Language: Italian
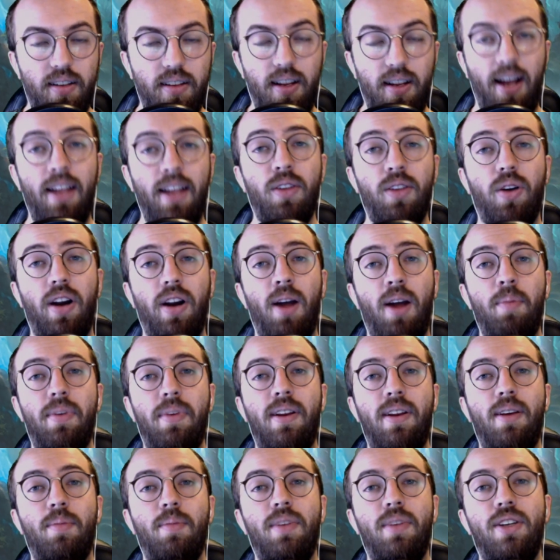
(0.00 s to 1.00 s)

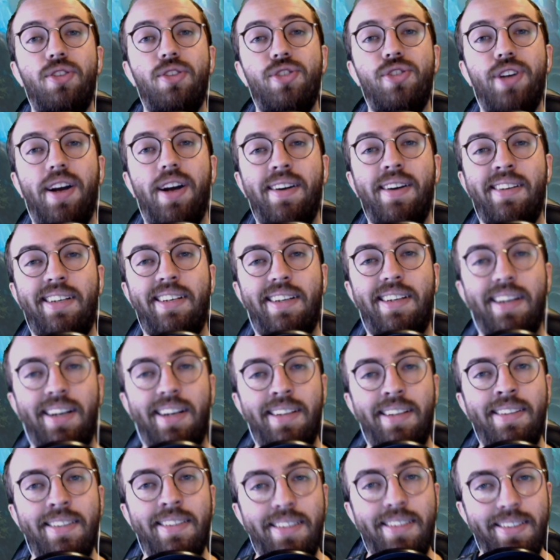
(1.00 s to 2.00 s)
Adorabili amici, a
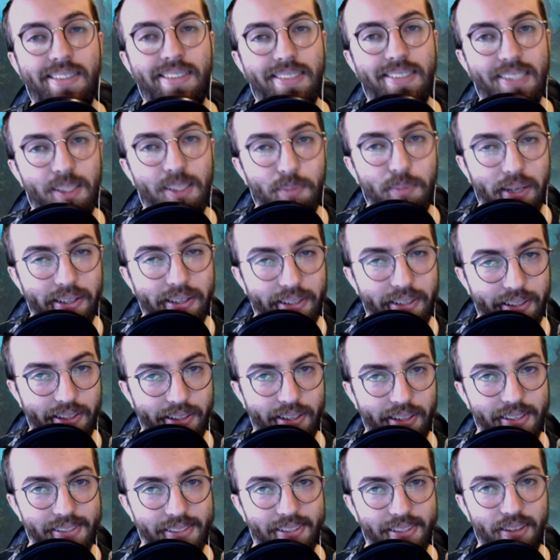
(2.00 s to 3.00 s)
grandissima
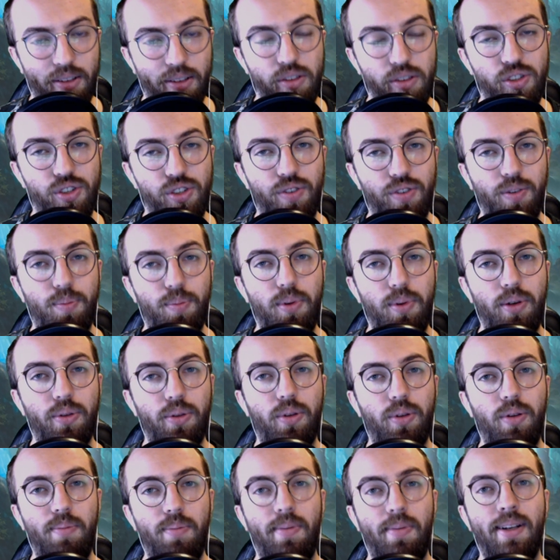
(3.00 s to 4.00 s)
richiesta oggi vi
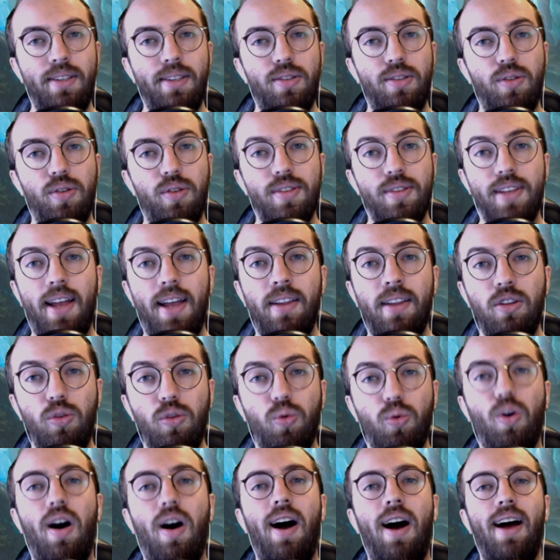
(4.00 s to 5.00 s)
porto il mazzo
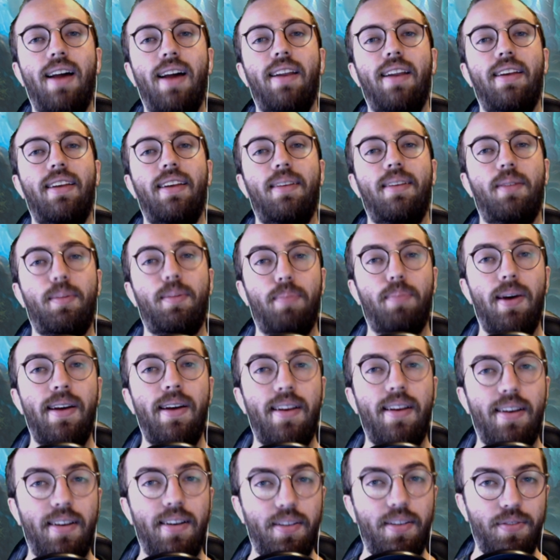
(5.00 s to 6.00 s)
Santuari per
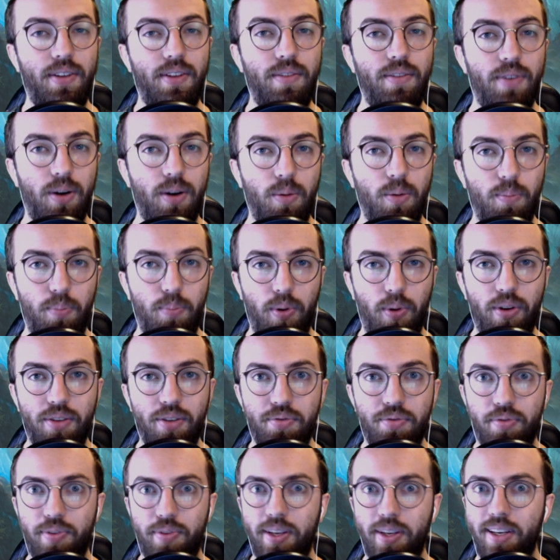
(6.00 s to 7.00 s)
rivivere un po' i
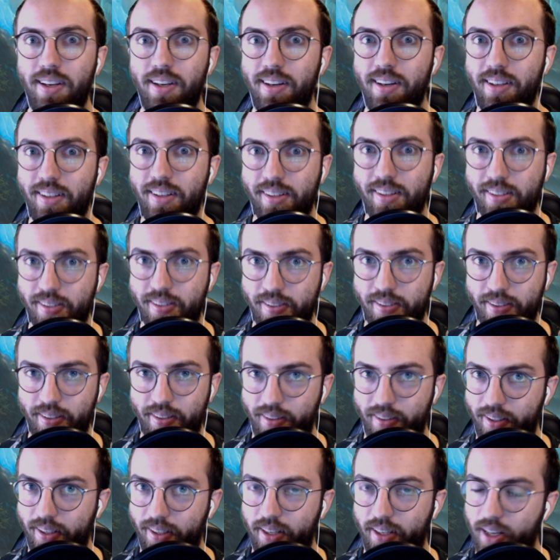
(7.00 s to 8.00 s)
feelings
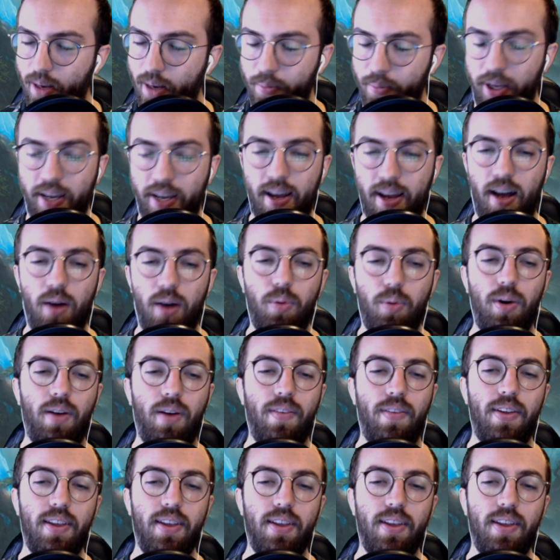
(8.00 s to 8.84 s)
di Kamigawa.